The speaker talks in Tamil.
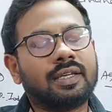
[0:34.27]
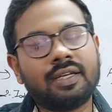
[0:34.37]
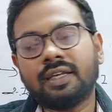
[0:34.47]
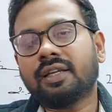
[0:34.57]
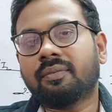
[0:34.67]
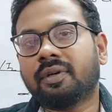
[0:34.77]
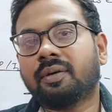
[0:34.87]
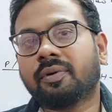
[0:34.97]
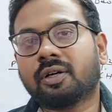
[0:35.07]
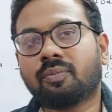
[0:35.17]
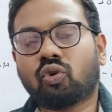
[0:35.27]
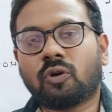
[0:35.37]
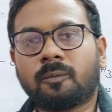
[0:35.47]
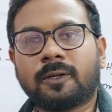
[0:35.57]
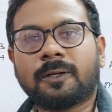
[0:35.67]
இன்றைக்கி நம்ம என்ன பார்க்க
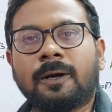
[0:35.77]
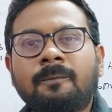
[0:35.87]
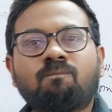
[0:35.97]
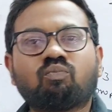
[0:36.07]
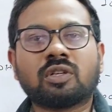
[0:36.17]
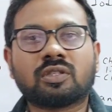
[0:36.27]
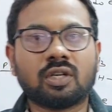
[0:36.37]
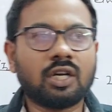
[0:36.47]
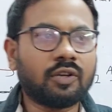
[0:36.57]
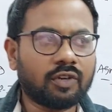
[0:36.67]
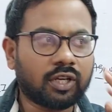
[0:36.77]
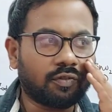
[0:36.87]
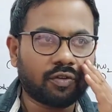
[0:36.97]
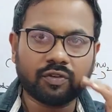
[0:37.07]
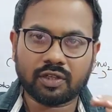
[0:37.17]
போகிறோம் அப்படின்னா
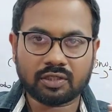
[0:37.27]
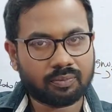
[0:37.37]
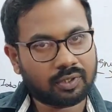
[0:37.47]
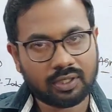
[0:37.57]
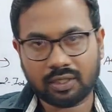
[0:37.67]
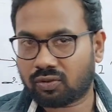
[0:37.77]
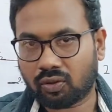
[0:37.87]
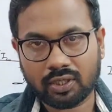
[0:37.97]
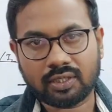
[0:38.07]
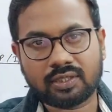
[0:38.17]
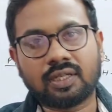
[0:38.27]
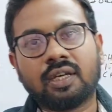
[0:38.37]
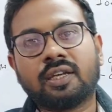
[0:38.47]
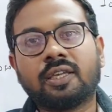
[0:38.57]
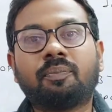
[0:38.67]
சர்டிஃபிகேட் வெரிஃபிகேஷனை பற்றி நேற்று சொல்லியாச்சு
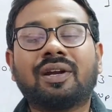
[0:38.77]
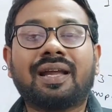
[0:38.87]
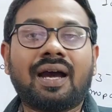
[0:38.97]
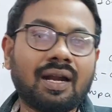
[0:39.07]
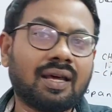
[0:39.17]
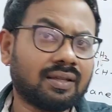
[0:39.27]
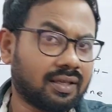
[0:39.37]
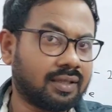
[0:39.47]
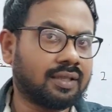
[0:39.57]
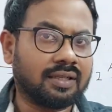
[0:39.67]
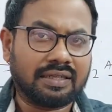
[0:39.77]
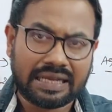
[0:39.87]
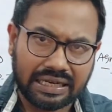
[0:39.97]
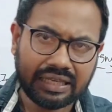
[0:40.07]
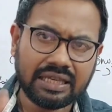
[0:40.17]
இப்போ நாலாம் தேதி
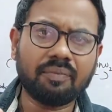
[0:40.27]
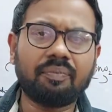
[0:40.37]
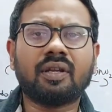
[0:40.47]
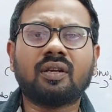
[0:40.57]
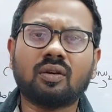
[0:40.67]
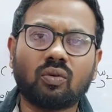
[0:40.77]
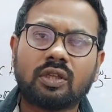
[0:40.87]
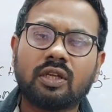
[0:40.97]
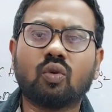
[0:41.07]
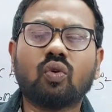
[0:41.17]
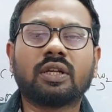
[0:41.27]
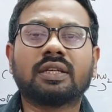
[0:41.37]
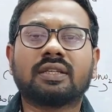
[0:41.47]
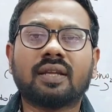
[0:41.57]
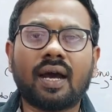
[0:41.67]
நிறைய பேருக்கு இந்த டவுட்
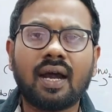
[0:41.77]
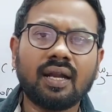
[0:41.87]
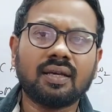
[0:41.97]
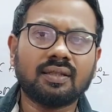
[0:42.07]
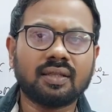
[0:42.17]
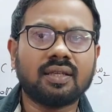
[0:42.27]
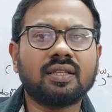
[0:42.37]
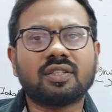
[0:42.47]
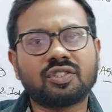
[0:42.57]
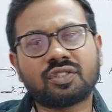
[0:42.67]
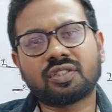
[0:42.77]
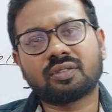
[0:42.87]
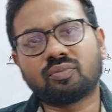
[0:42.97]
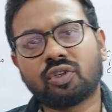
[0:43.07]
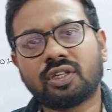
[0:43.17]
இருக்குது நாலாம் தேதி
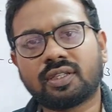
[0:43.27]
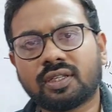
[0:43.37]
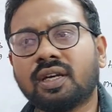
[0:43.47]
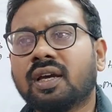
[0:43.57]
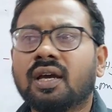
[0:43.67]
ரெஜிஸ்ட்ரேஷன் முடியுது